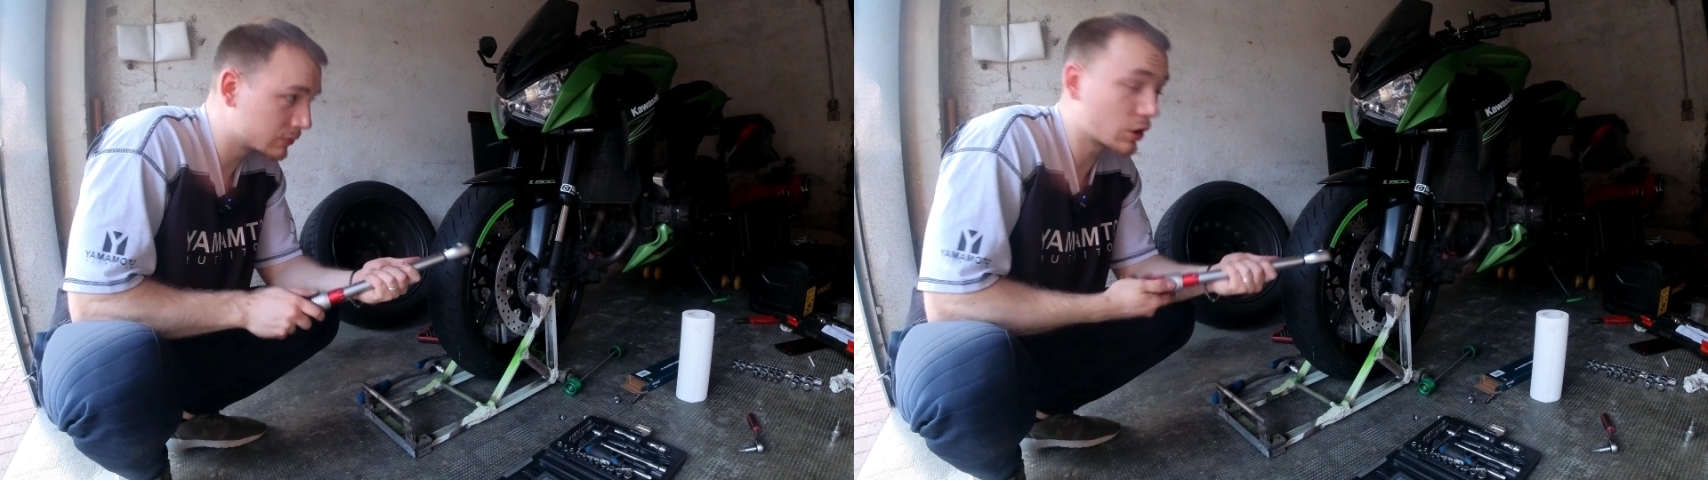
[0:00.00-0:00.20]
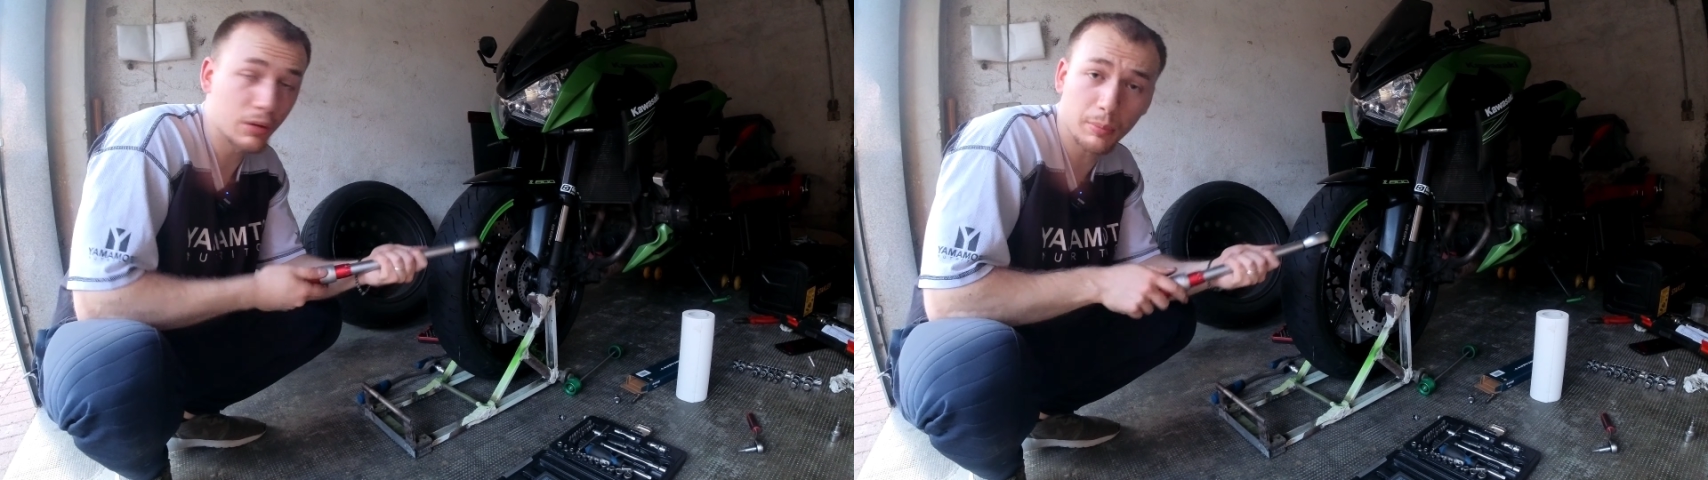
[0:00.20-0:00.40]

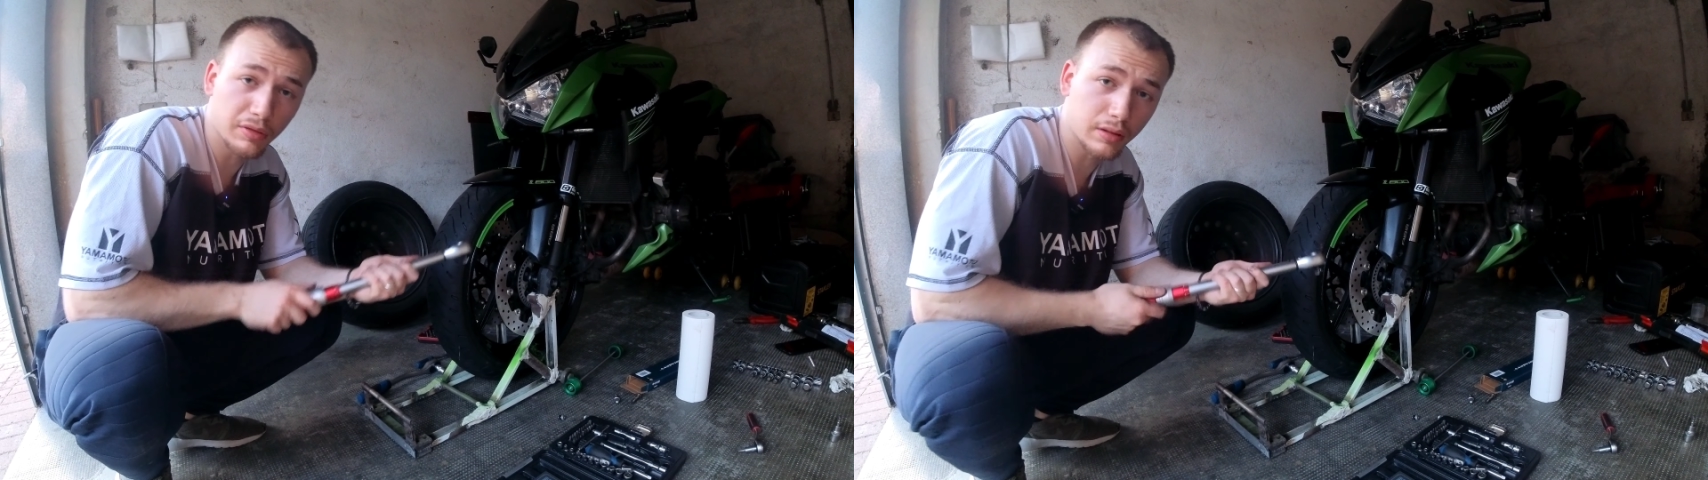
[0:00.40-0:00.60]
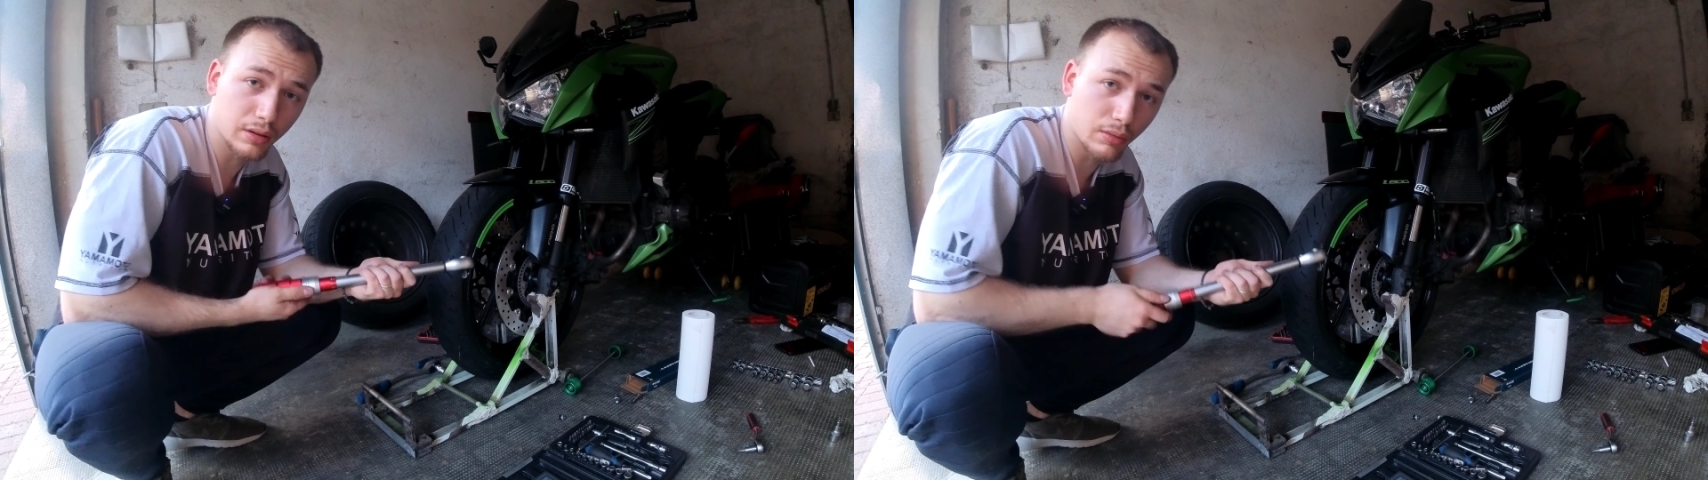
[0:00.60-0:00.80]
come il
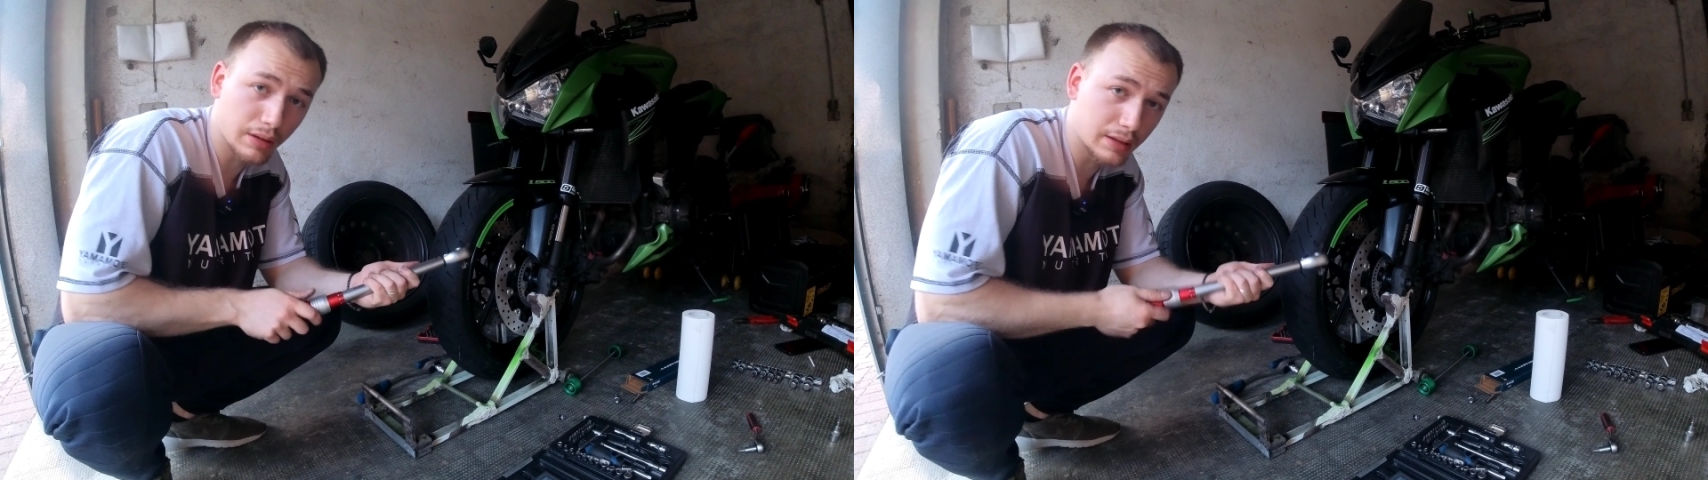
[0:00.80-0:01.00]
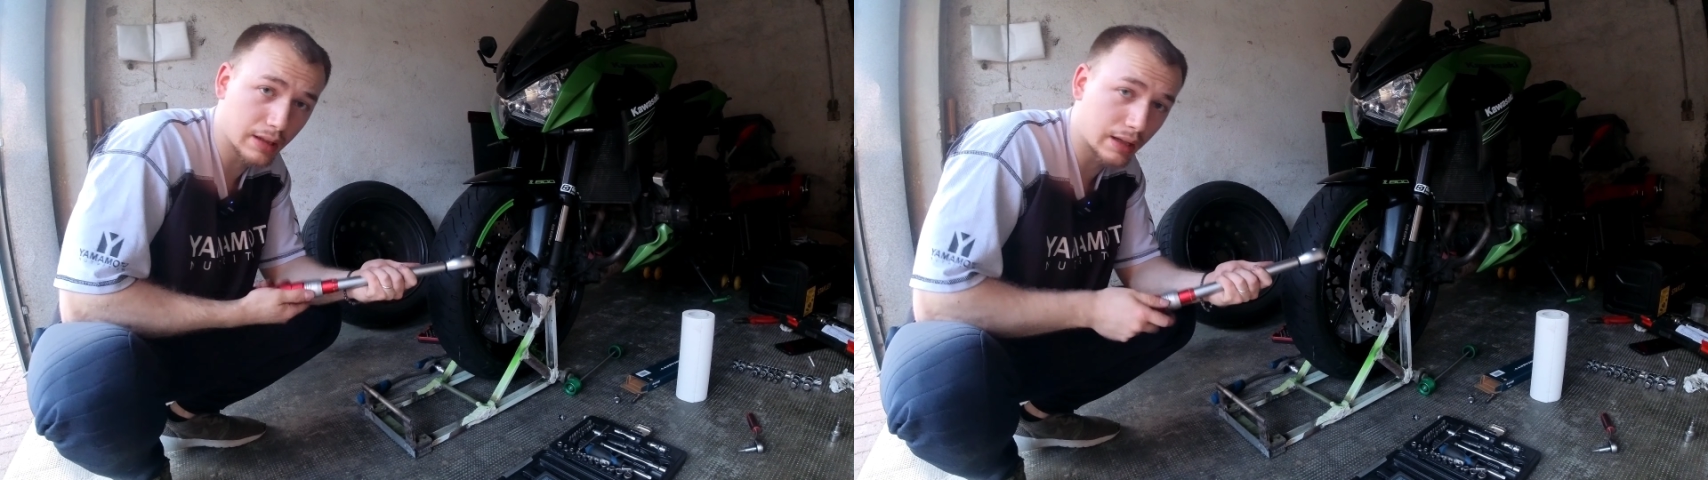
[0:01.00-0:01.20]

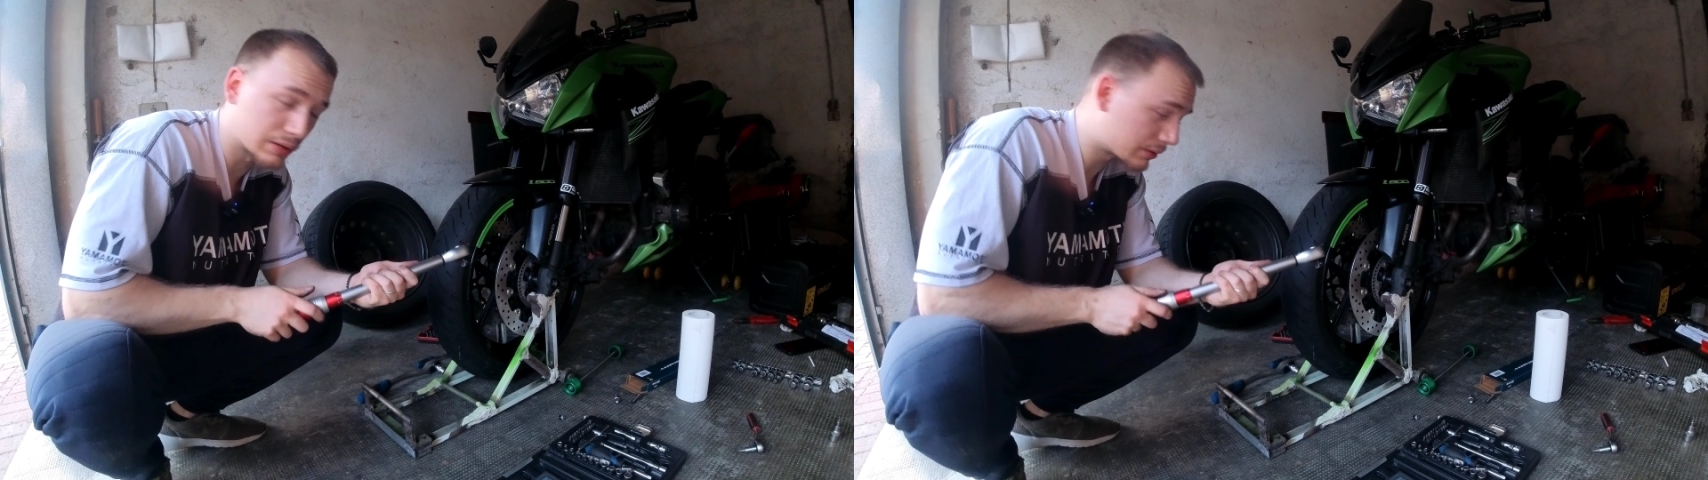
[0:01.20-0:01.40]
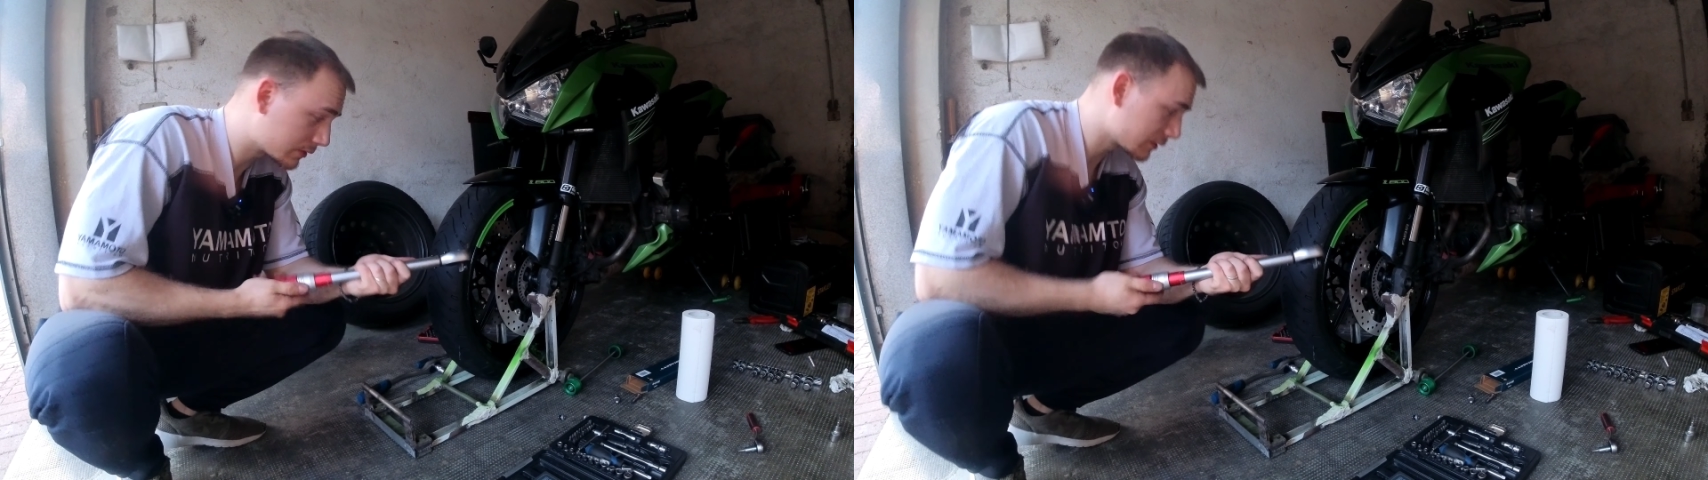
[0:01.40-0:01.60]
posteriore tra
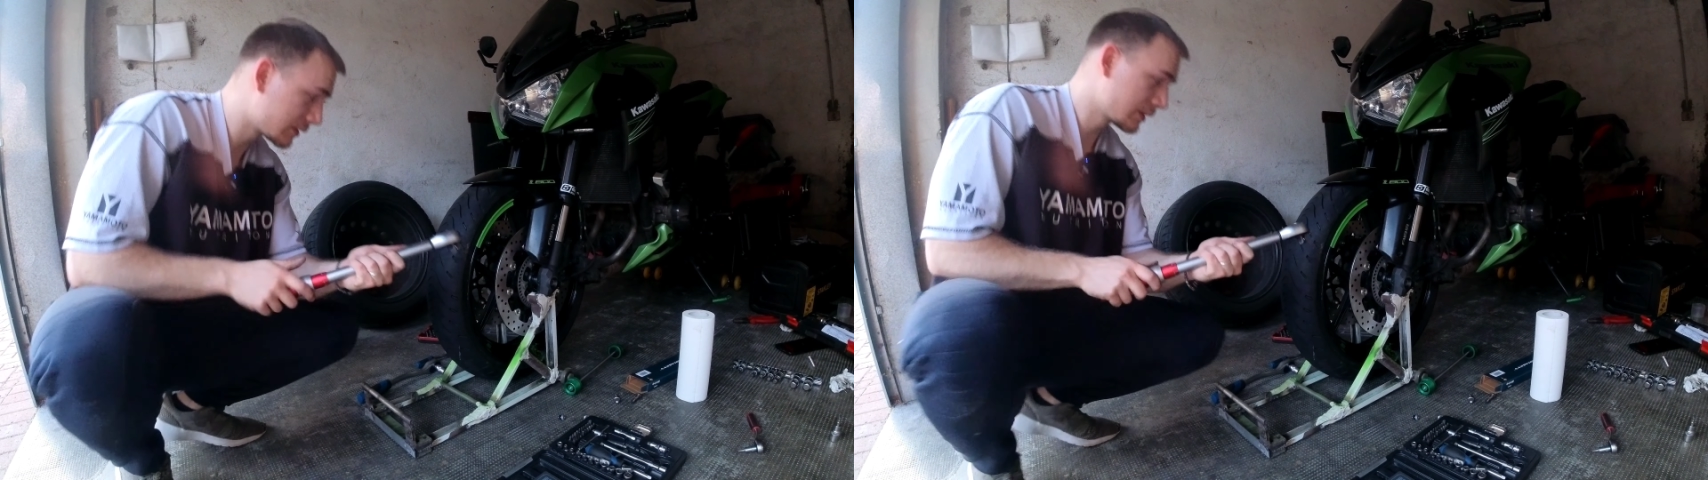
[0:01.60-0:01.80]
l'altro